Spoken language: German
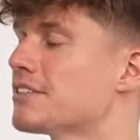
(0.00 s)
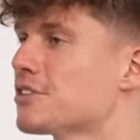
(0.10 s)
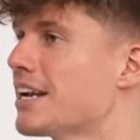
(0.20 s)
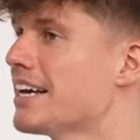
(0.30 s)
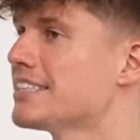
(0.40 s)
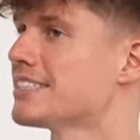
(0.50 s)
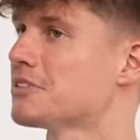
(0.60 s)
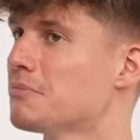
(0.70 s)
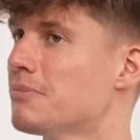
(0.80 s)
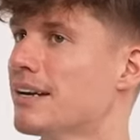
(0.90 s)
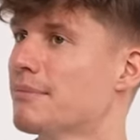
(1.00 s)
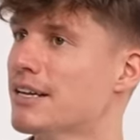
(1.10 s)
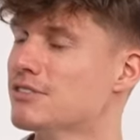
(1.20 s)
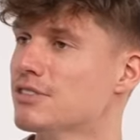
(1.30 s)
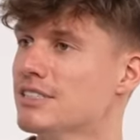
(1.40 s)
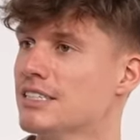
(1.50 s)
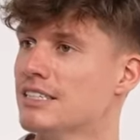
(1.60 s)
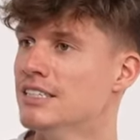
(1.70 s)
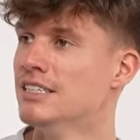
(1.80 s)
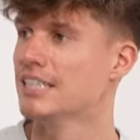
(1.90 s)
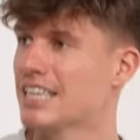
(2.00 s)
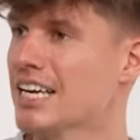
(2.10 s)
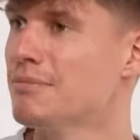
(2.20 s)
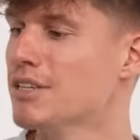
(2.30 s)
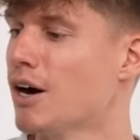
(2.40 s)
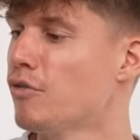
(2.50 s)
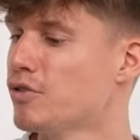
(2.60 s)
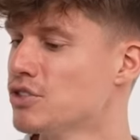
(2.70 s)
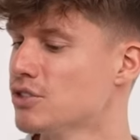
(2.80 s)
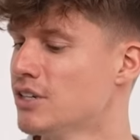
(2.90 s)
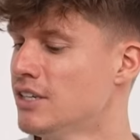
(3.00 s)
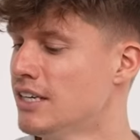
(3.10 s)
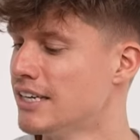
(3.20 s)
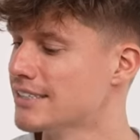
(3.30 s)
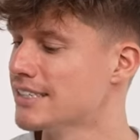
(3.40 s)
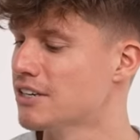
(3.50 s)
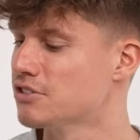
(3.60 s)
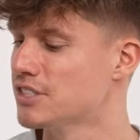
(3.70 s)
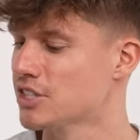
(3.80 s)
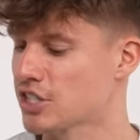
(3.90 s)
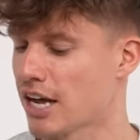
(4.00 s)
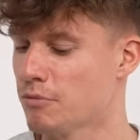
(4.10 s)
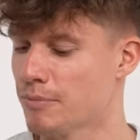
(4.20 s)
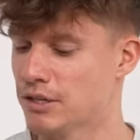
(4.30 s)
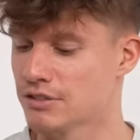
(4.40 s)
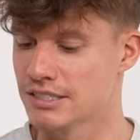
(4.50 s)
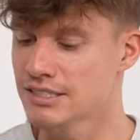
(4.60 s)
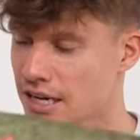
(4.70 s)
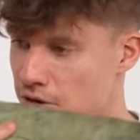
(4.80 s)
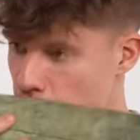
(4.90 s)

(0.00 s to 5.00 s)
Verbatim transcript: hast so einen leichten Sonnenbrand, aber hast so diese Creme drauf und so. Das sind alles so diese Strandmomente. Und dieser